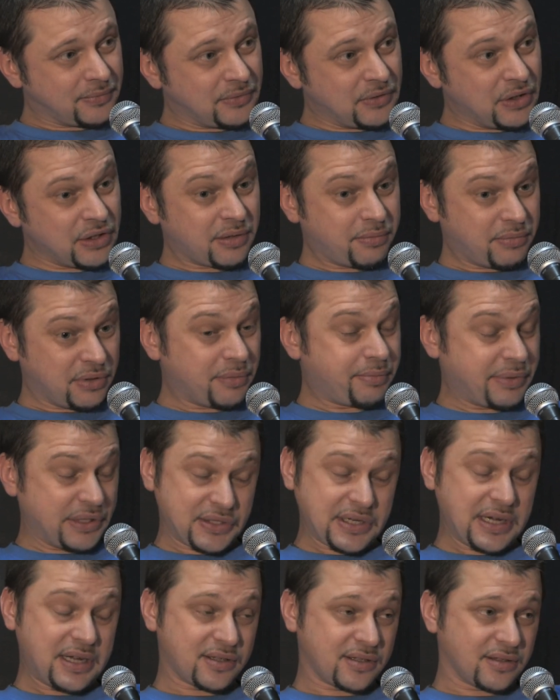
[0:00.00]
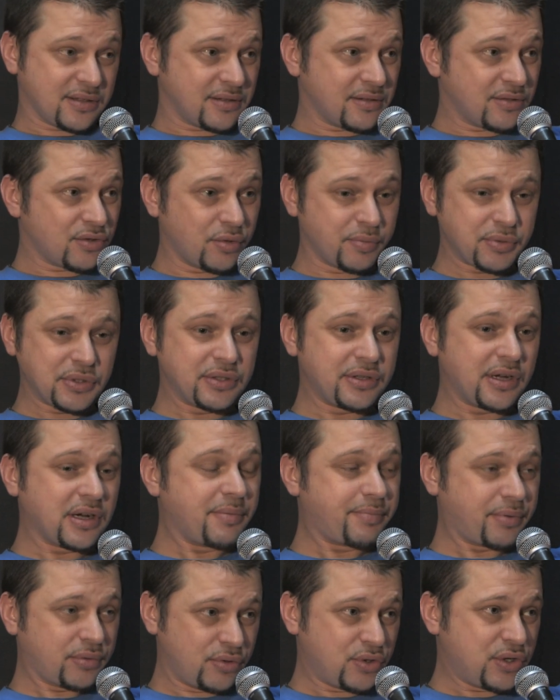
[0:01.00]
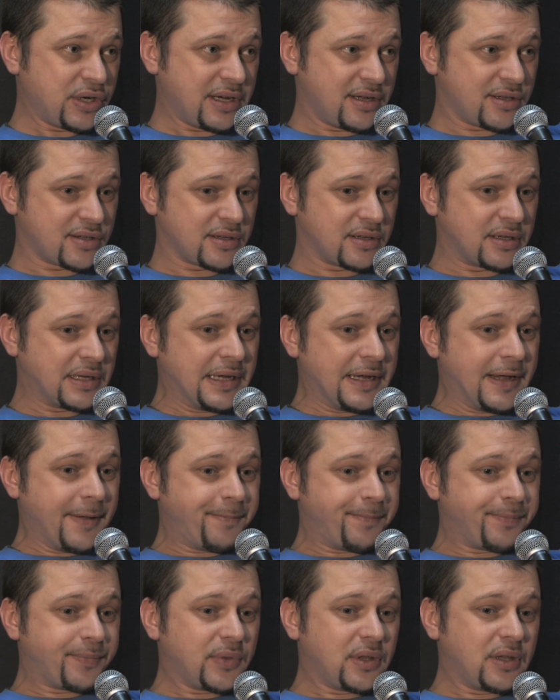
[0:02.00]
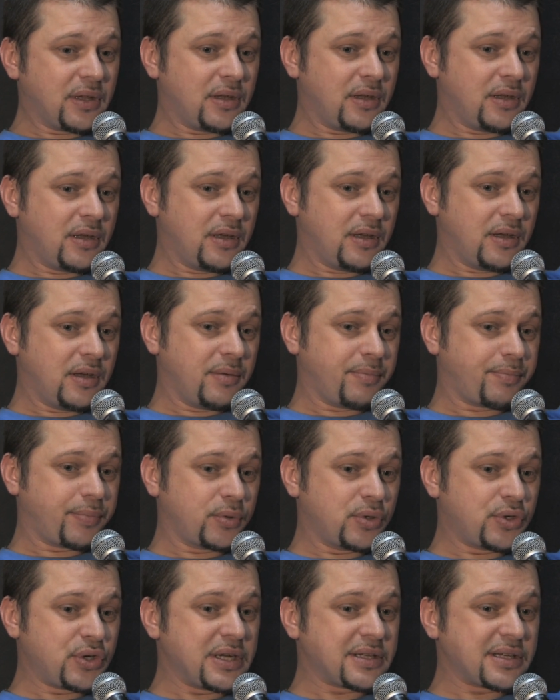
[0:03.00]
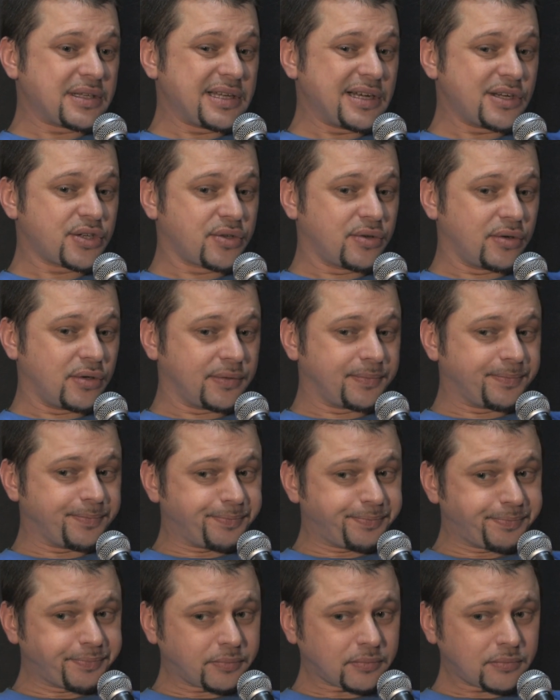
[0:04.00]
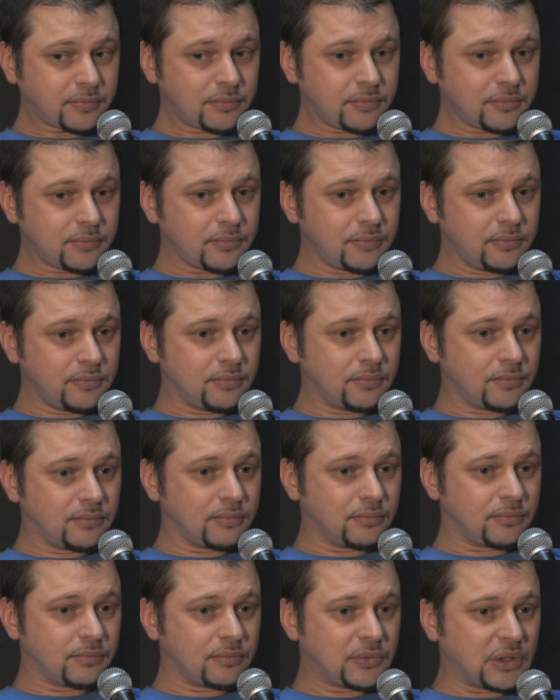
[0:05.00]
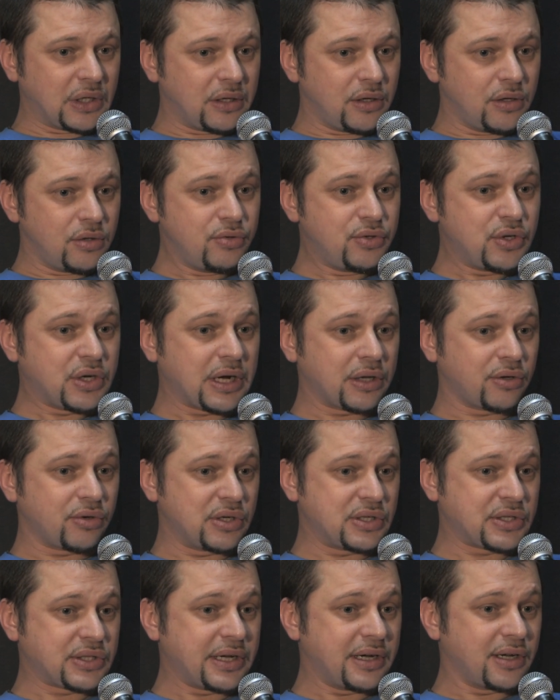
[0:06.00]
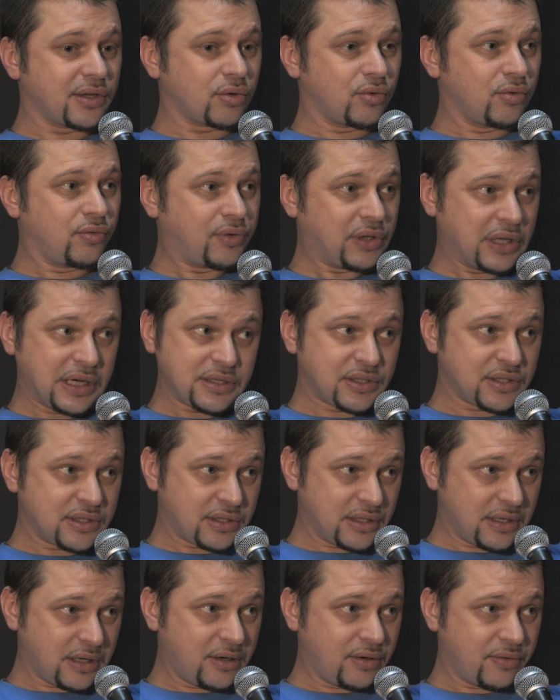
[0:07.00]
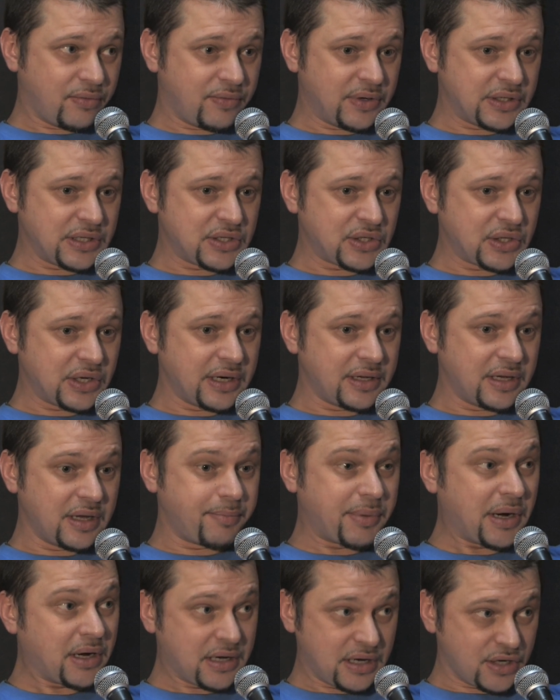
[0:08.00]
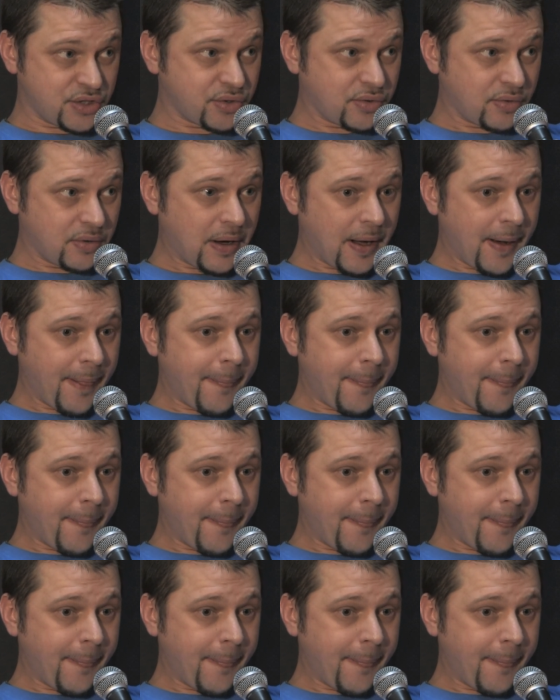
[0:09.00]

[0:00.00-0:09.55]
Это было предсказано. Собственно, так и получается. И получается так, что люди, которые стоят у власти, да, в этой стране пока что,